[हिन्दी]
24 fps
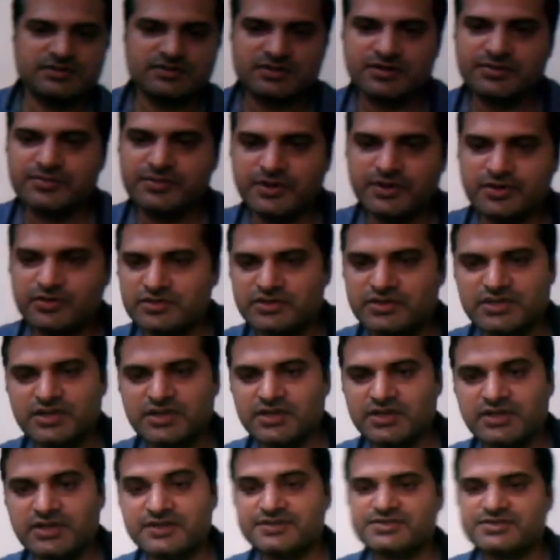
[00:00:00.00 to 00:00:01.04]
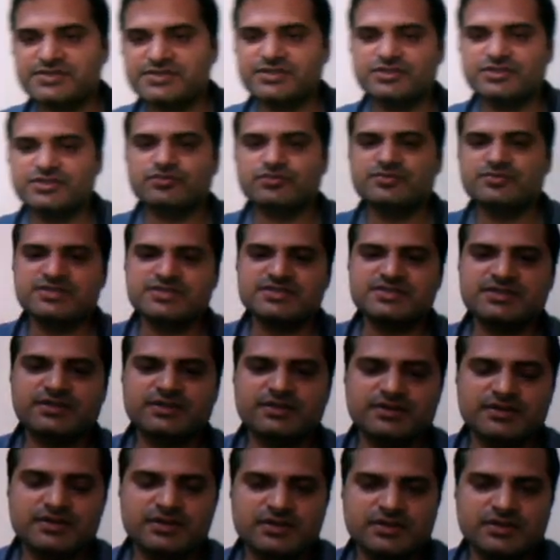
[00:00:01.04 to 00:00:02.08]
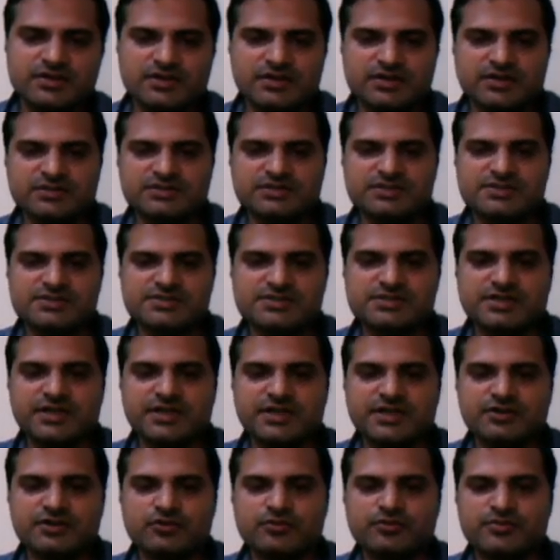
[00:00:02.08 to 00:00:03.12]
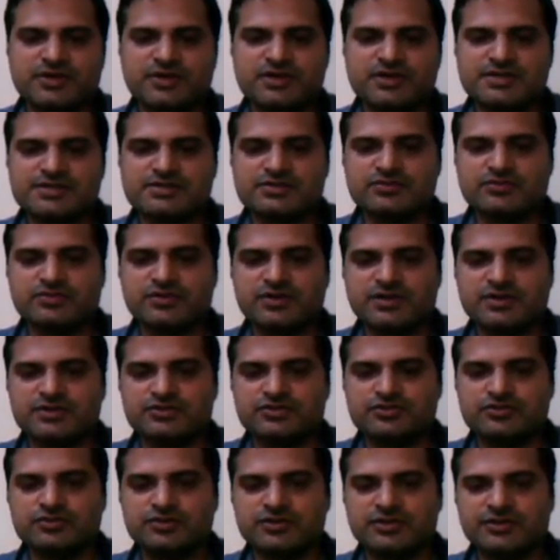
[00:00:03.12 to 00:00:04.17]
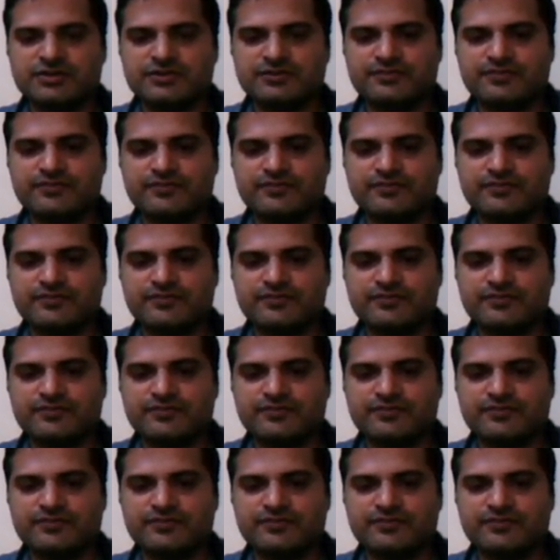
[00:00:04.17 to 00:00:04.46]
कमेंट ऑन द एलिटिसिटी ऑफ जी जेड अच्छा साइन ओमेगा स्क्वायर जो है